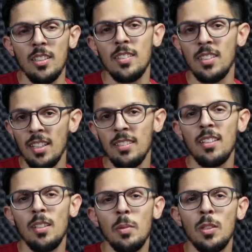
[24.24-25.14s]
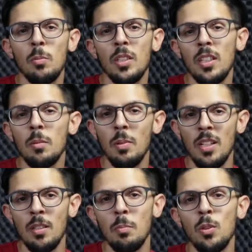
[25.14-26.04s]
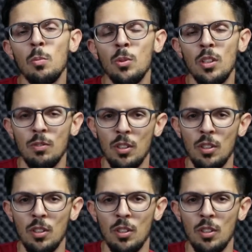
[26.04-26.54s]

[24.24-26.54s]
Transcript: Será certamente uma grande perda para o mundo da